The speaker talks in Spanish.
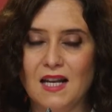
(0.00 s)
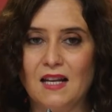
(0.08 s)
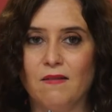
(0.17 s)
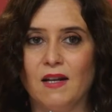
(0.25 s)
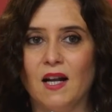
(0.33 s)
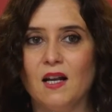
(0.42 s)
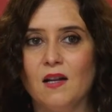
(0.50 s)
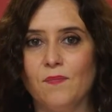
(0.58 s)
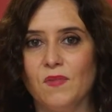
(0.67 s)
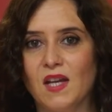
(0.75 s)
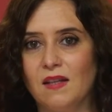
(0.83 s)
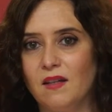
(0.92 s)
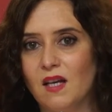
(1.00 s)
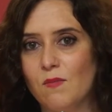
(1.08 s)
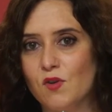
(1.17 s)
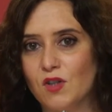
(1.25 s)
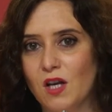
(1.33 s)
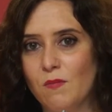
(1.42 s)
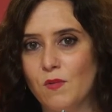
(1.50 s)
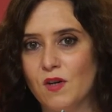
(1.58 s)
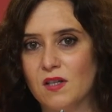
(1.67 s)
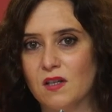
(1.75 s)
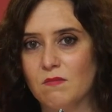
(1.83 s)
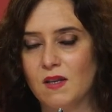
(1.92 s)
liberal, que tiene que apostar por
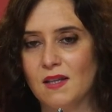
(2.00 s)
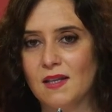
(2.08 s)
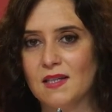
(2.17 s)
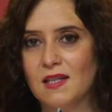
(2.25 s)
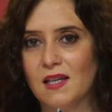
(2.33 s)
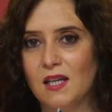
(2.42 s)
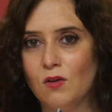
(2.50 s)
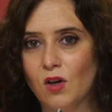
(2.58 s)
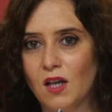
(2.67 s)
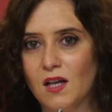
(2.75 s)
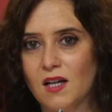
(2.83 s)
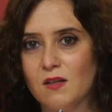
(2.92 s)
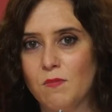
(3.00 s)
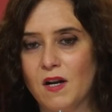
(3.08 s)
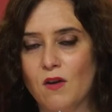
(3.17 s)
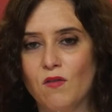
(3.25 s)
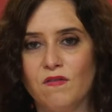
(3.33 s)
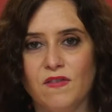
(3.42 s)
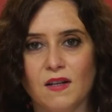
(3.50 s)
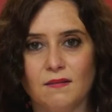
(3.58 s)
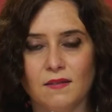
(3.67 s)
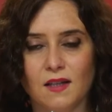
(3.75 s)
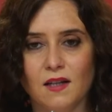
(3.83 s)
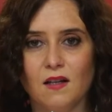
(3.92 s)
esas medidas quirúrgicas para no
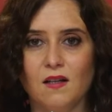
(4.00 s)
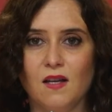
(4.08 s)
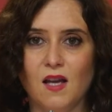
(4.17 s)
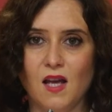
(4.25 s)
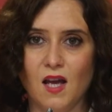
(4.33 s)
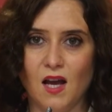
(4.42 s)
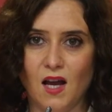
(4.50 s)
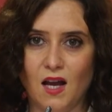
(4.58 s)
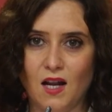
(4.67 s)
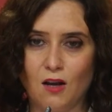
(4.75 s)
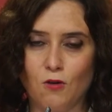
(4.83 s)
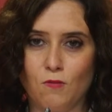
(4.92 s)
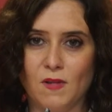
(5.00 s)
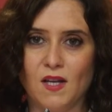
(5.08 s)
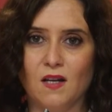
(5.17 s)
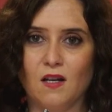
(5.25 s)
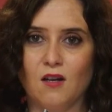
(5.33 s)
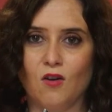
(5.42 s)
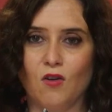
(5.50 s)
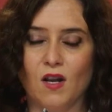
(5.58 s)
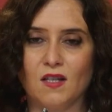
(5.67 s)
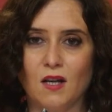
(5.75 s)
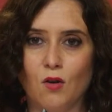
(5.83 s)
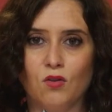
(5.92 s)
enfrentar a la economía con
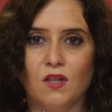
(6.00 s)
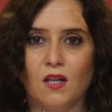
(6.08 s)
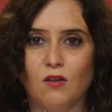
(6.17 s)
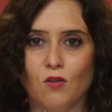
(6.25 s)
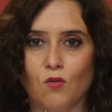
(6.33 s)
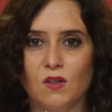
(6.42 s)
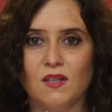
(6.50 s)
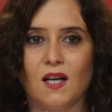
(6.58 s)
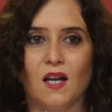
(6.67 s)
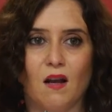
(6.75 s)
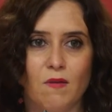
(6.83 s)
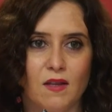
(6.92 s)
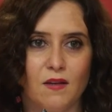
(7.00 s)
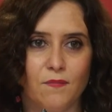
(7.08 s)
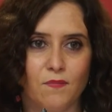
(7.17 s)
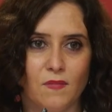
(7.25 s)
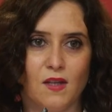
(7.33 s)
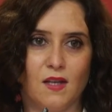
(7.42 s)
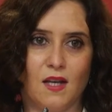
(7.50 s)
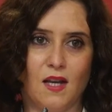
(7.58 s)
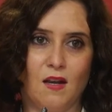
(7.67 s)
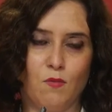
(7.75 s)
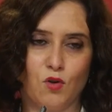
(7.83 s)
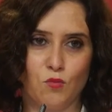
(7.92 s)
la salud, teniendo en cuenta que la vida
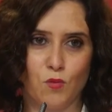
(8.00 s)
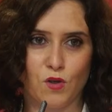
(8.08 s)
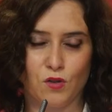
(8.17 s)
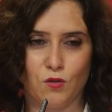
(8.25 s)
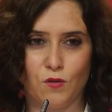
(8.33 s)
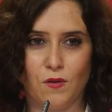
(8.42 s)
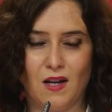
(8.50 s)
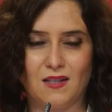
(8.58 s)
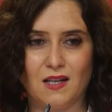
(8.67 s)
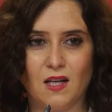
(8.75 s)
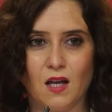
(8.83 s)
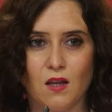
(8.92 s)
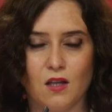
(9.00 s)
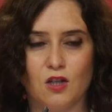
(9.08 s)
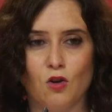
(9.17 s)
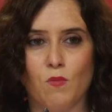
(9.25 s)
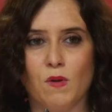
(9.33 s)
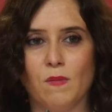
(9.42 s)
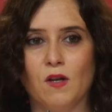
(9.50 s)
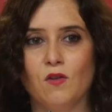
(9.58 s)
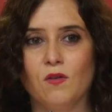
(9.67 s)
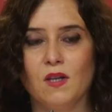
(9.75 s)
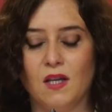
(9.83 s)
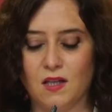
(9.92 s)
y, por supuesto, la sanidad es lo
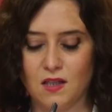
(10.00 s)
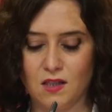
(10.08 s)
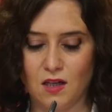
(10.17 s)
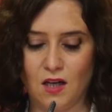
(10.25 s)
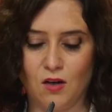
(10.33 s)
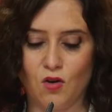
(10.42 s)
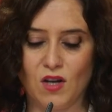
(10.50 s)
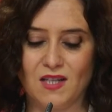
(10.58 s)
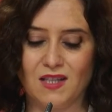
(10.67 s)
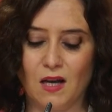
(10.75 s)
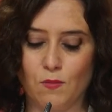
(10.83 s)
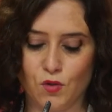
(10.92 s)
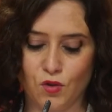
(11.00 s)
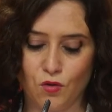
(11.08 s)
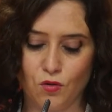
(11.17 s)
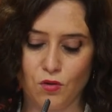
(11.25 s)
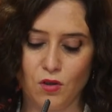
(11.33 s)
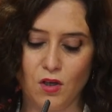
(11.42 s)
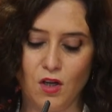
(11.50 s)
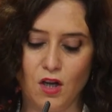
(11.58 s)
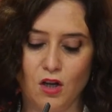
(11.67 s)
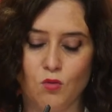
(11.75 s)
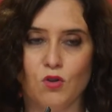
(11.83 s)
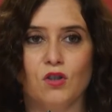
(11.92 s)
primero y es en lo que estamos, son
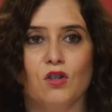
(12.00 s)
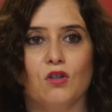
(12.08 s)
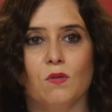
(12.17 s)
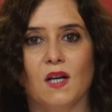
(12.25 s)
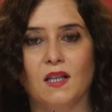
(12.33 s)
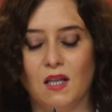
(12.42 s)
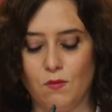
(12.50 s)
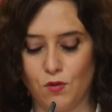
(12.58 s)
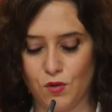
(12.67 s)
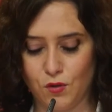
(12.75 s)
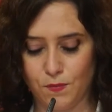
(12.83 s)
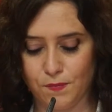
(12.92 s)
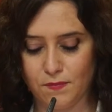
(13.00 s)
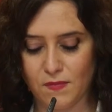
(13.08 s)
nuestros objetivos.